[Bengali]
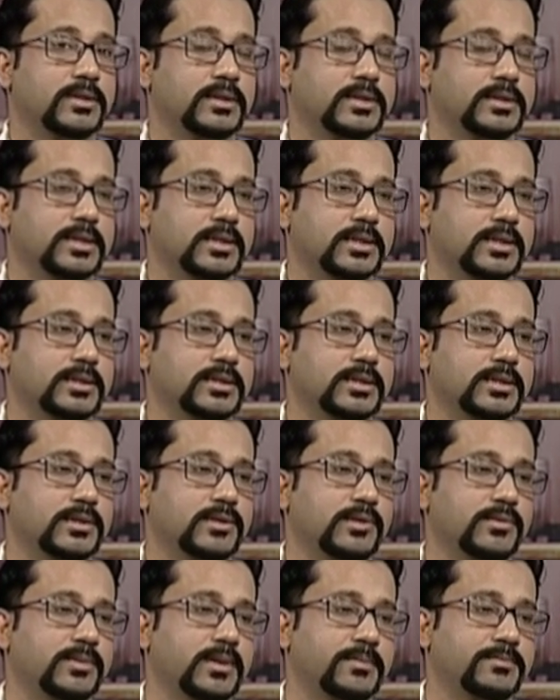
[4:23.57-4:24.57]
এইটার ক্ষেত্রে কি
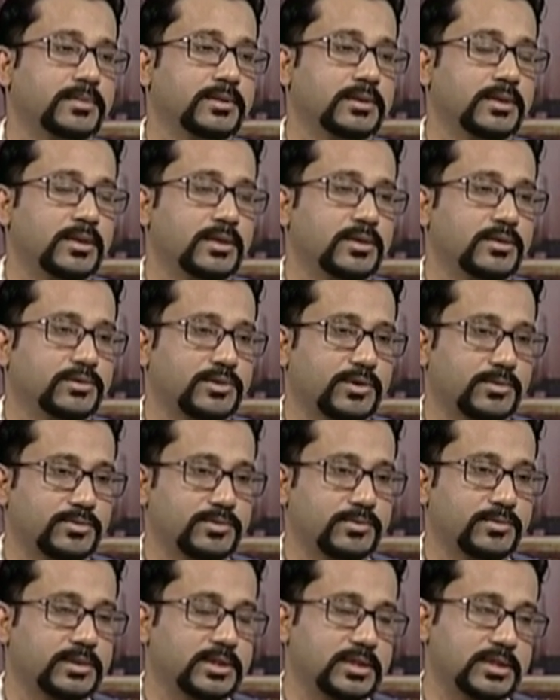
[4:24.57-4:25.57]
হবে আপনি
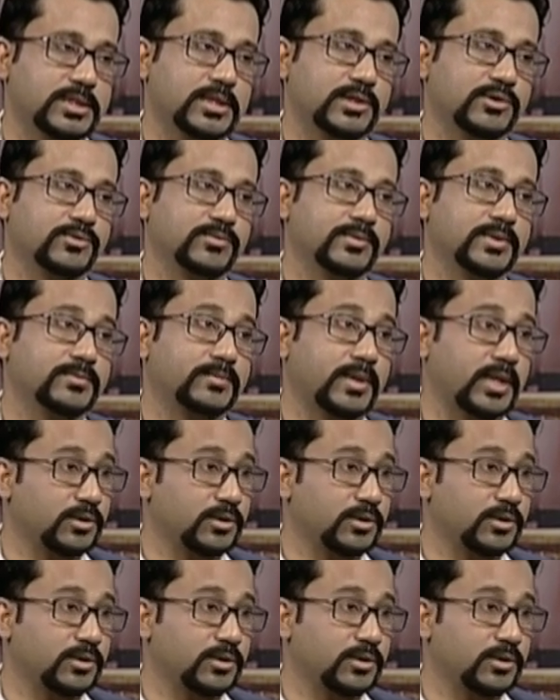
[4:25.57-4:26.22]
সবসময় চেষ্টা করবেন